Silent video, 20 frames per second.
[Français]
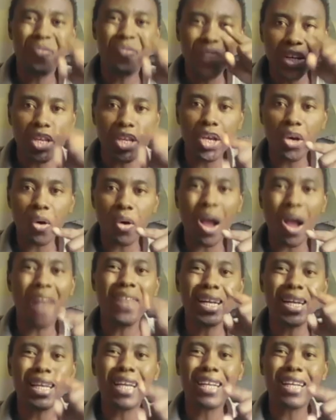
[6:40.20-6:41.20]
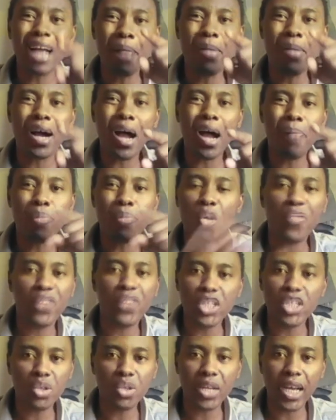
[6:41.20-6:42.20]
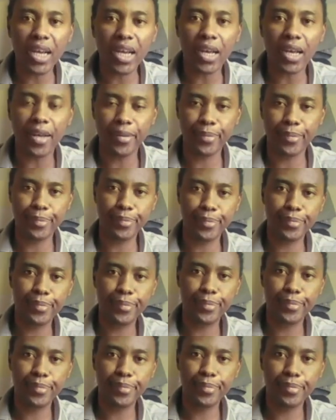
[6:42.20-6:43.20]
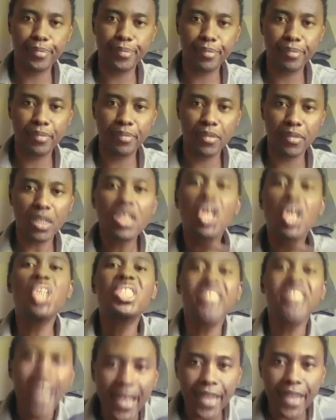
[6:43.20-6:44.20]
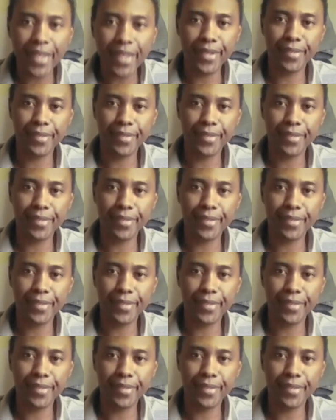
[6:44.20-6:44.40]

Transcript: vidéo avec des caméras professionnelles que j'ai.